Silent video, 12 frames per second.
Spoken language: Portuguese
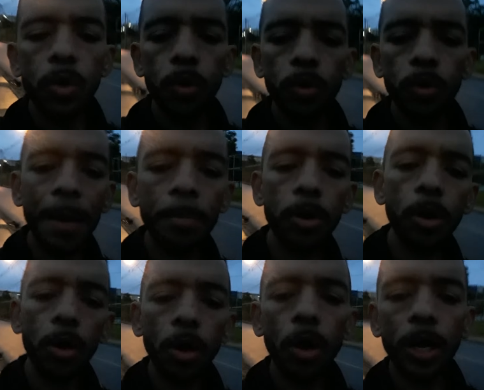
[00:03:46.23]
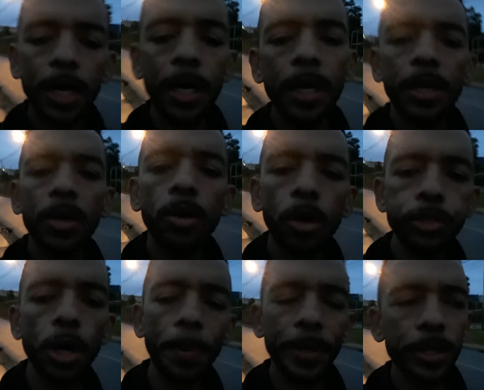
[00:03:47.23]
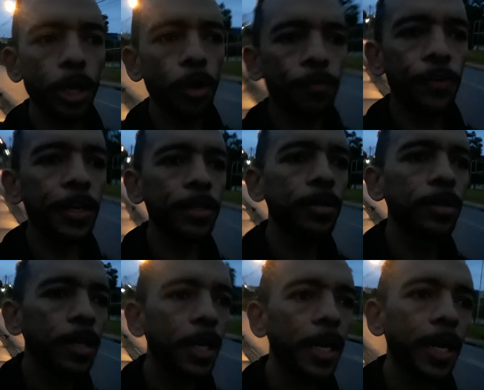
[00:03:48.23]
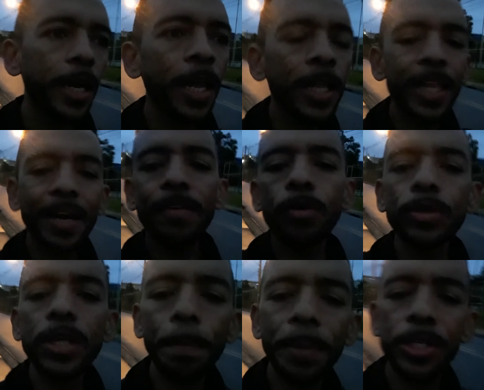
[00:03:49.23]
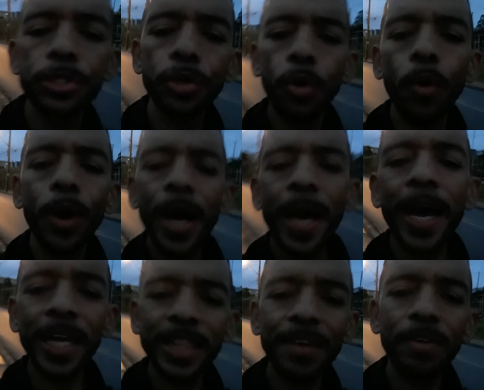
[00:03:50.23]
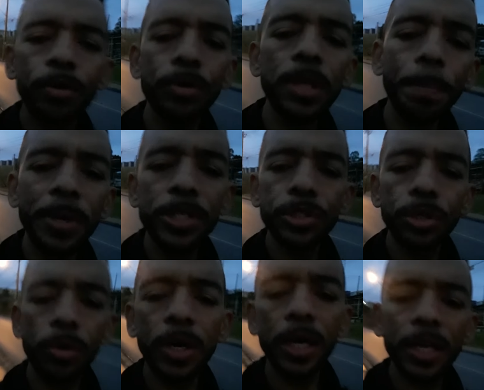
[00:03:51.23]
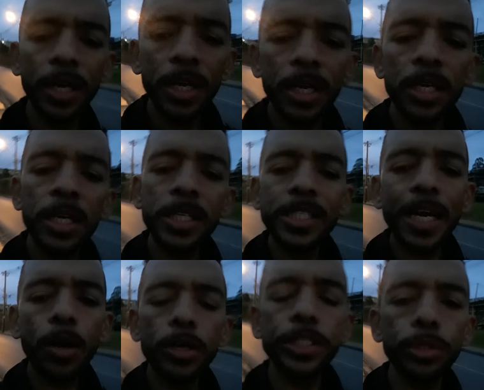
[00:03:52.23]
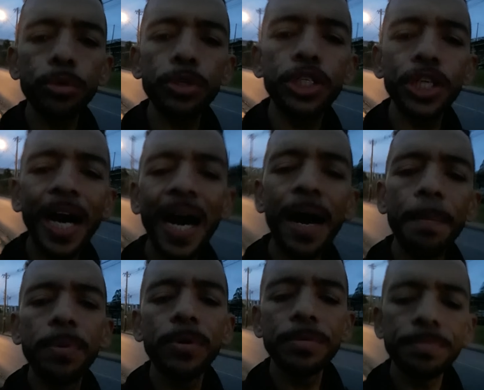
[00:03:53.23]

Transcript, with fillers: O diabo coloca, para o teu ouvido, ele estava com outra pessoa, ela estava com outra pessoa. Isso é coisa do diabo.